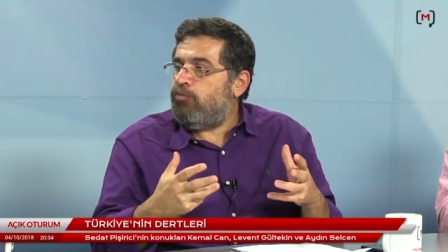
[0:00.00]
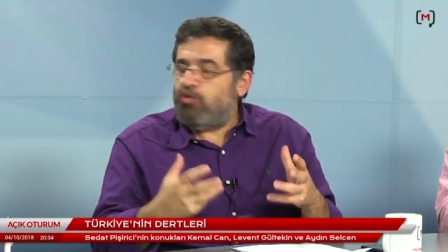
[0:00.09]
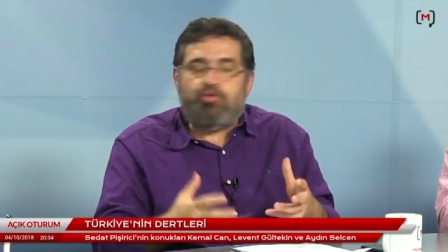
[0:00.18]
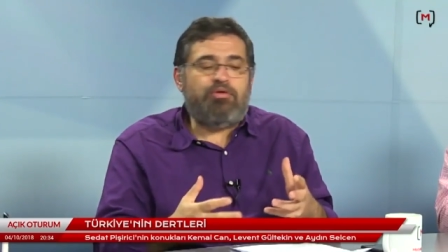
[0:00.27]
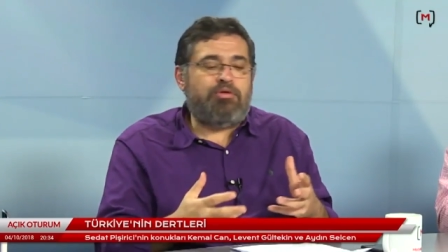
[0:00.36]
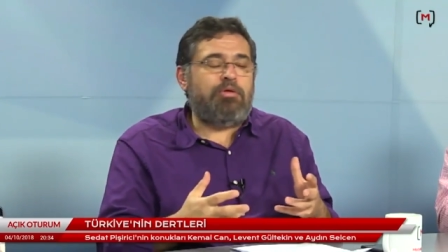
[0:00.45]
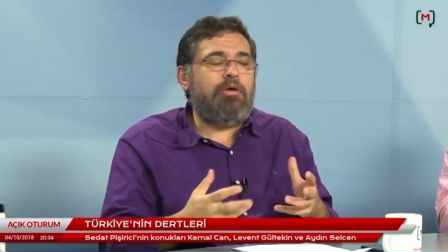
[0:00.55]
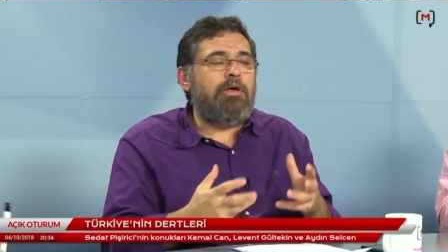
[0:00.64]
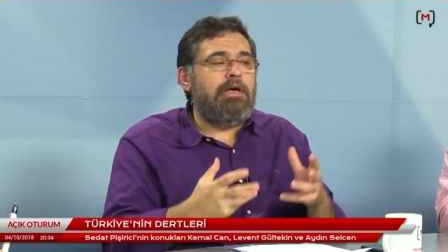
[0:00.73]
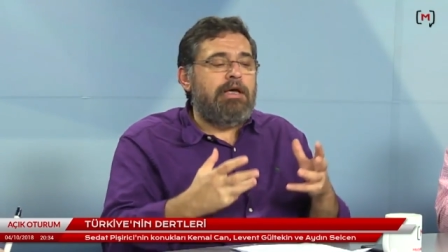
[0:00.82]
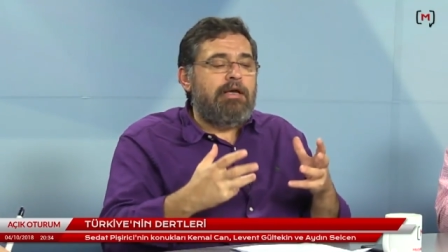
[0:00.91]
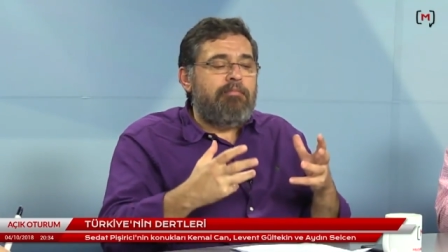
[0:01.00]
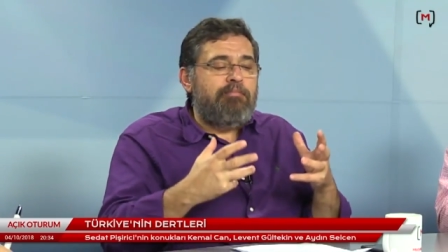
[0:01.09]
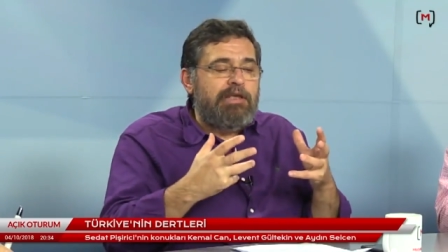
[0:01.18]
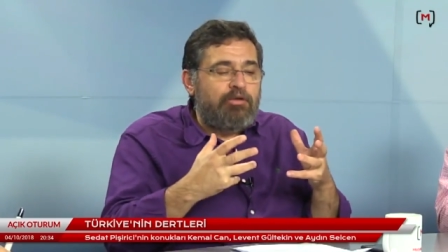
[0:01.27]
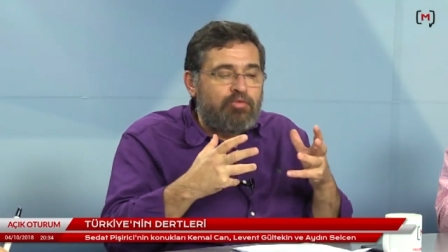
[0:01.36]
Çünkü
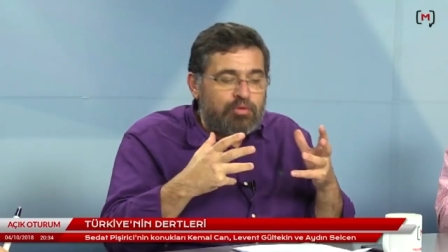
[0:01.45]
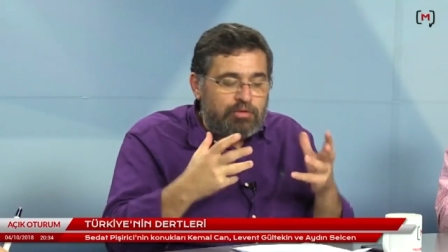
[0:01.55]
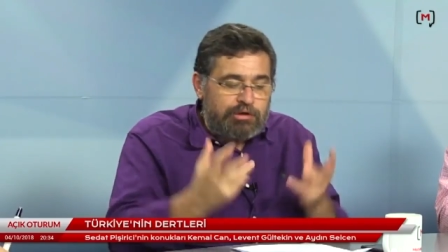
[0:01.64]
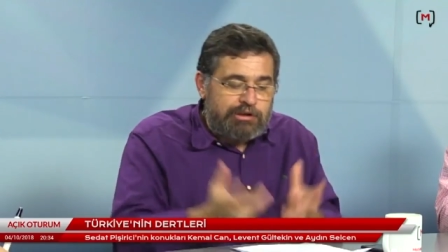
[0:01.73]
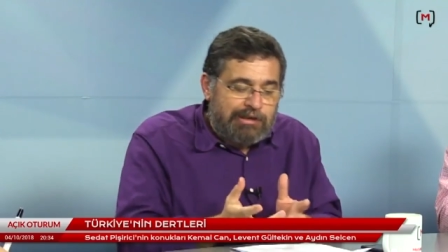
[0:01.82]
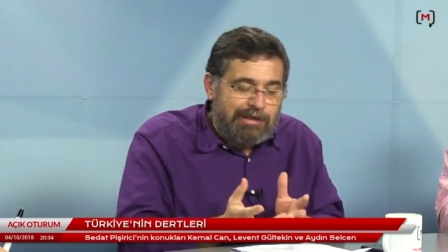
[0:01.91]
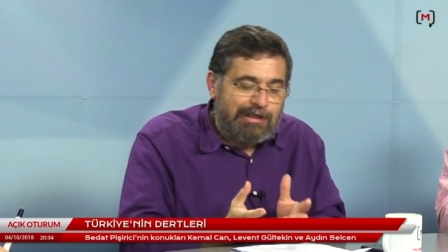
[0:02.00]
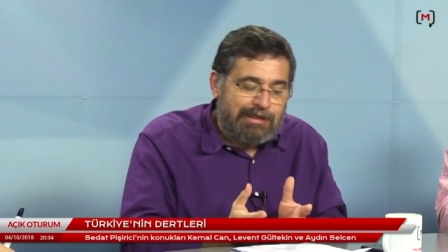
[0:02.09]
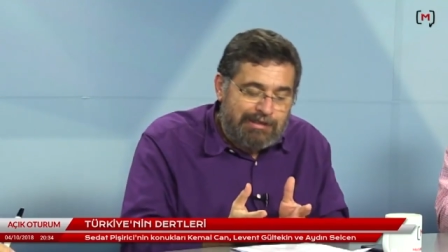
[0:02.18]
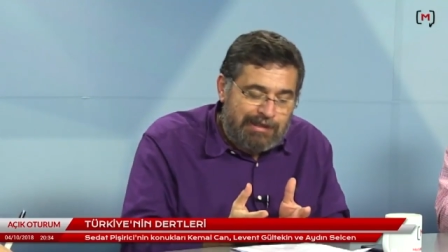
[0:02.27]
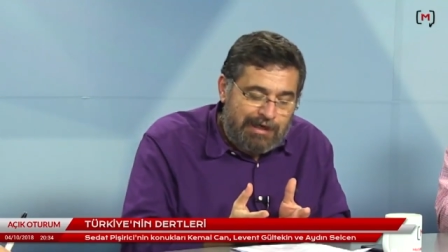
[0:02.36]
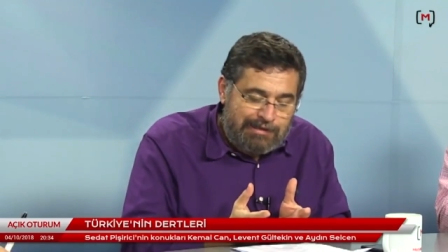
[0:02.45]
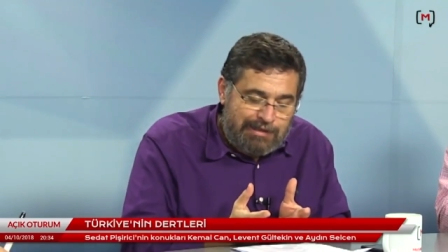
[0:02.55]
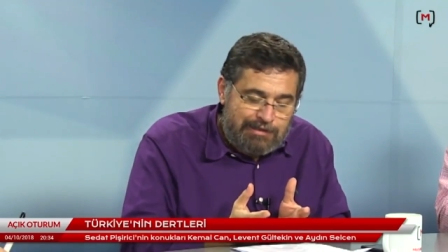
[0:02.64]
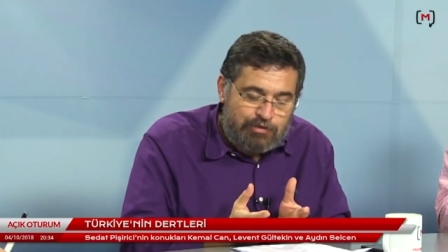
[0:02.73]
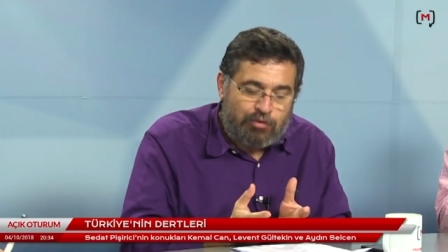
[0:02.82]
bir kuruluş
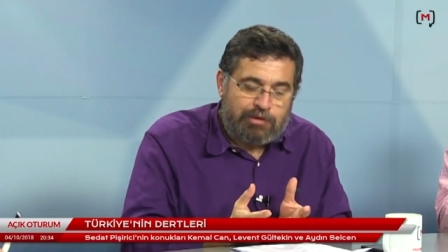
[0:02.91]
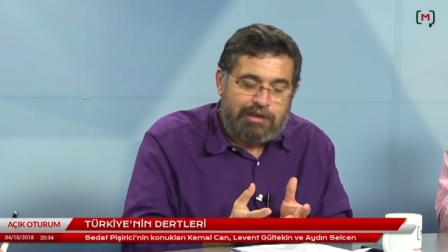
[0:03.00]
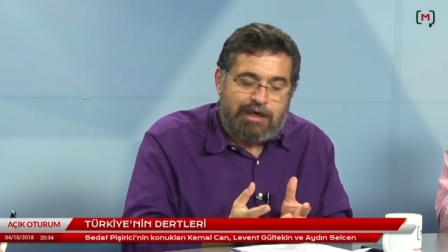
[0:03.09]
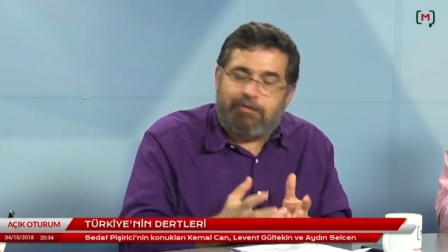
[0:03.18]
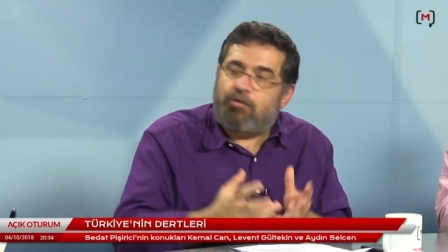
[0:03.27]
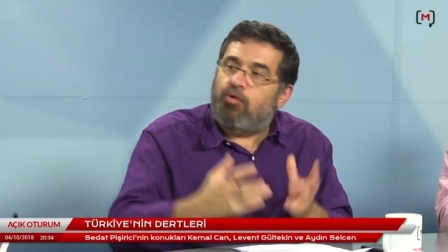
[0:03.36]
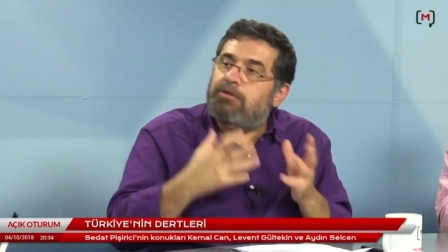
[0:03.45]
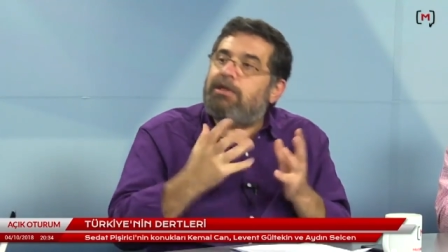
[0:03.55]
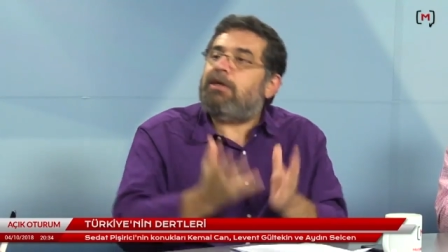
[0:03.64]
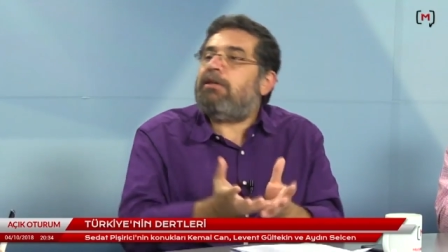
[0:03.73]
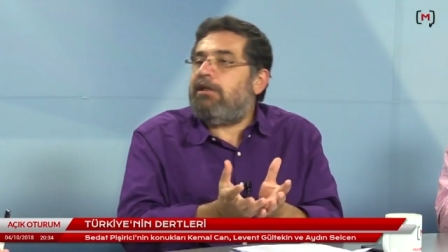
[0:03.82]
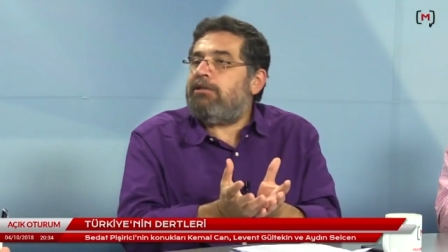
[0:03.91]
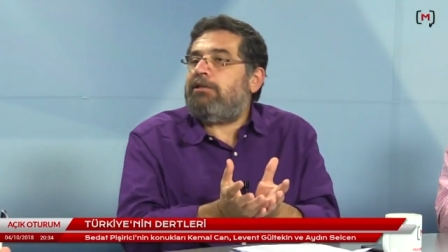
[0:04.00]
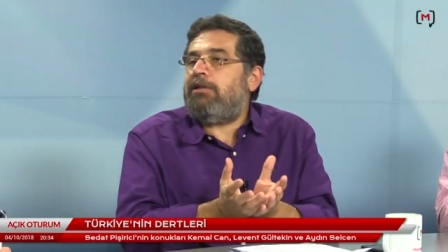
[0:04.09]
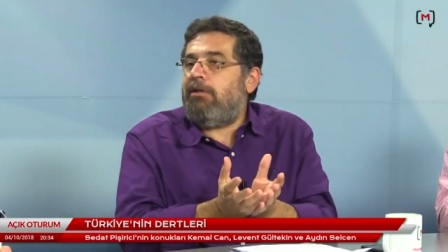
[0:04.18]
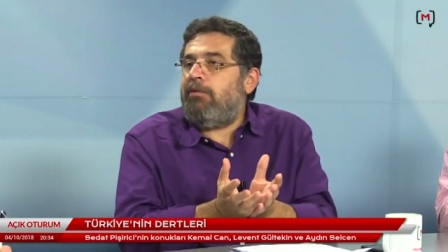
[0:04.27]
iradesi olarak
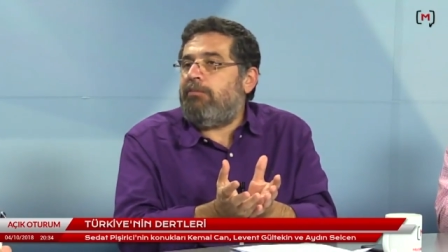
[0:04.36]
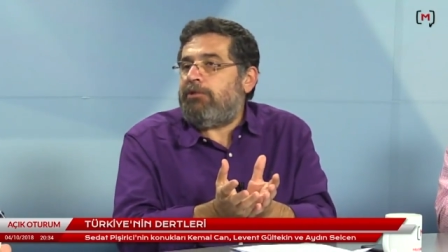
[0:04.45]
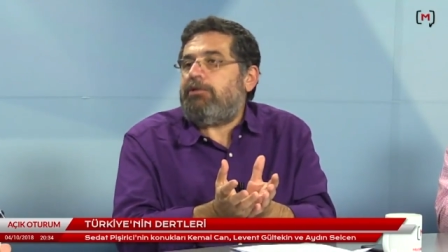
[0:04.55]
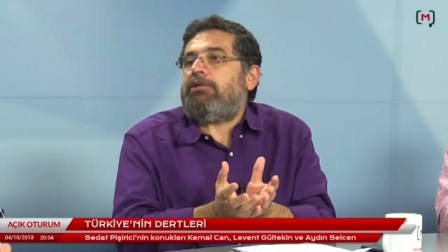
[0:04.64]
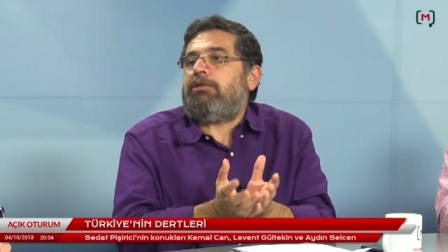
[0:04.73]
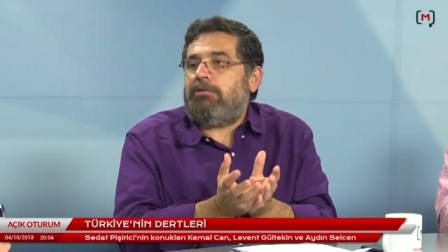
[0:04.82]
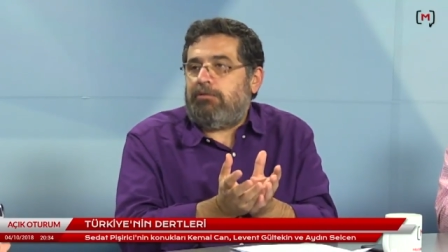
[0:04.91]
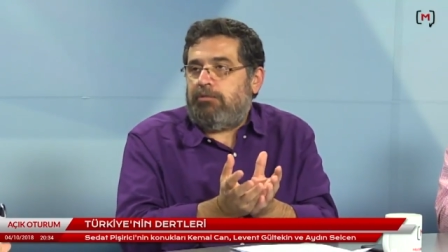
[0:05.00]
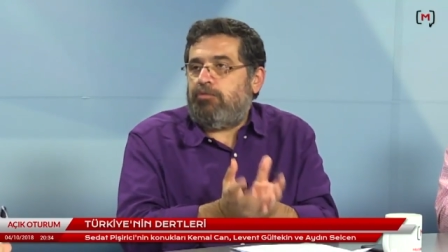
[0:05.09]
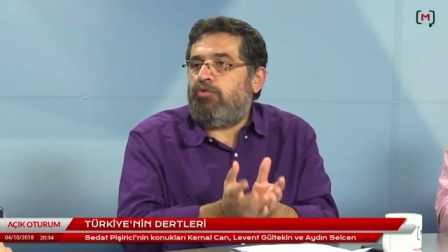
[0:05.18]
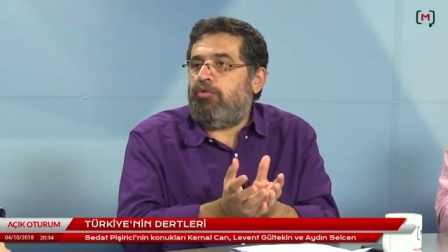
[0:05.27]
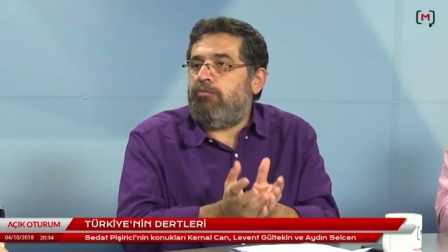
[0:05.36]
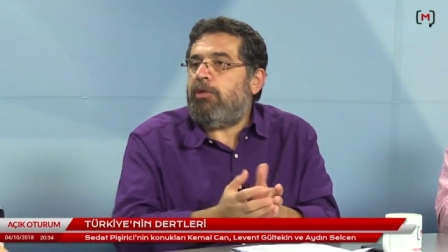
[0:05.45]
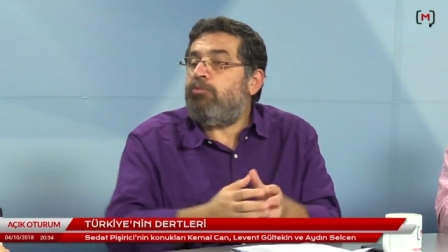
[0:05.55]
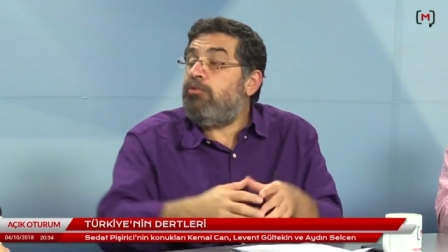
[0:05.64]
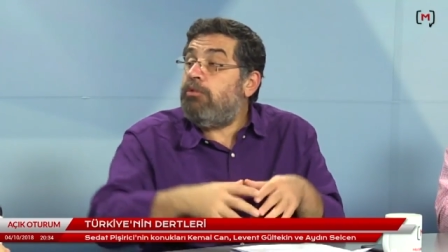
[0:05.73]
ortaklaştırılamamış
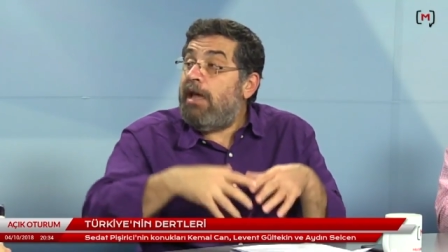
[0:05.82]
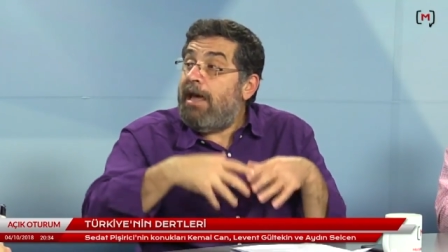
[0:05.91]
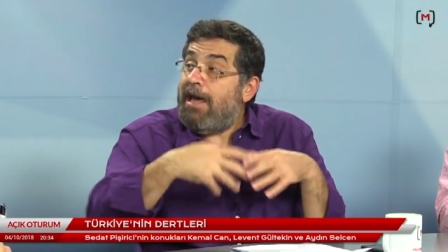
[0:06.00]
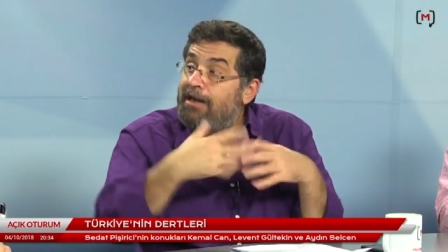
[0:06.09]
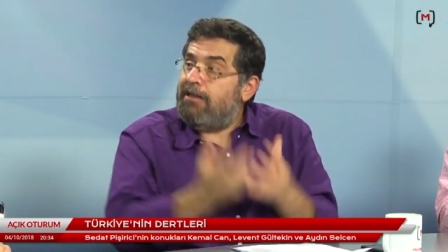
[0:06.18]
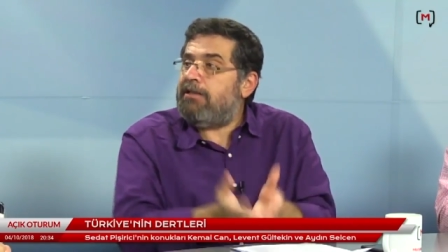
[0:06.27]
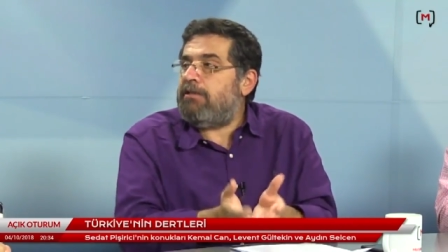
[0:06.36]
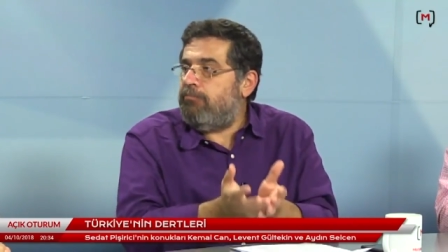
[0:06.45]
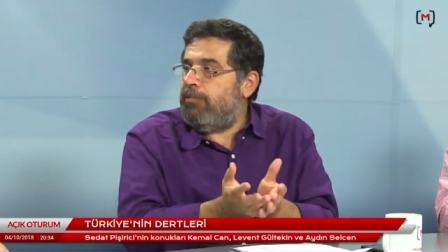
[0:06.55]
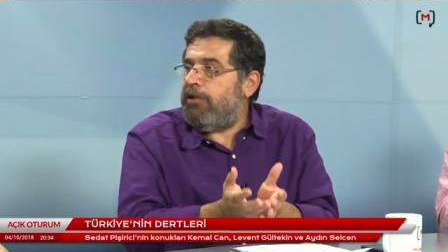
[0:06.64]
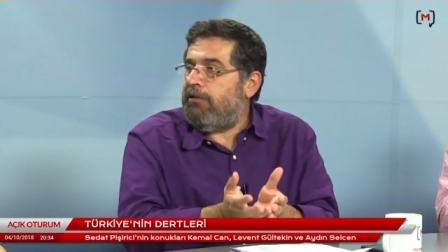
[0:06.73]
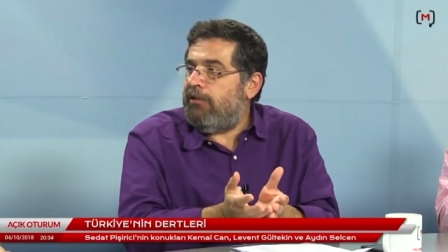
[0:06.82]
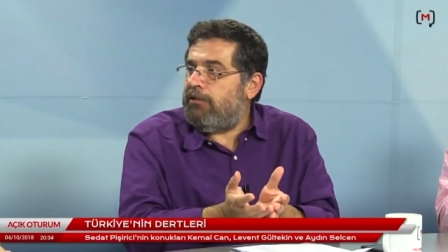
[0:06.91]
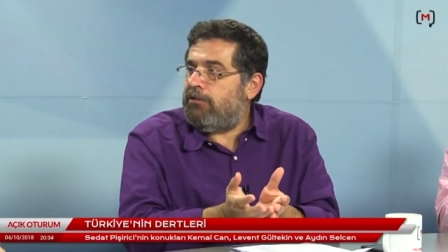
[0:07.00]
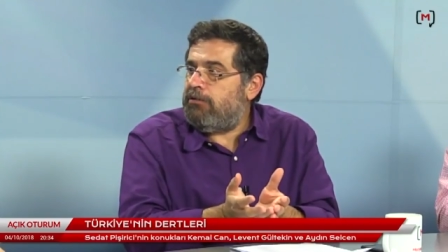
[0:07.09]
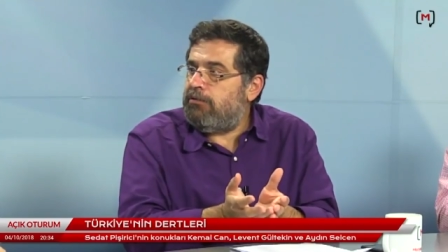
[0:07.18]
durumda. Bunda herkesin payı
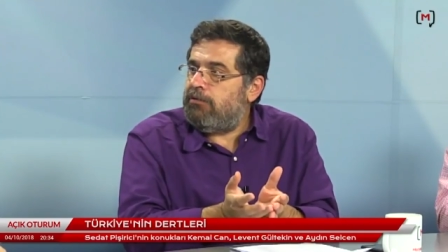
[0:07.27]
var.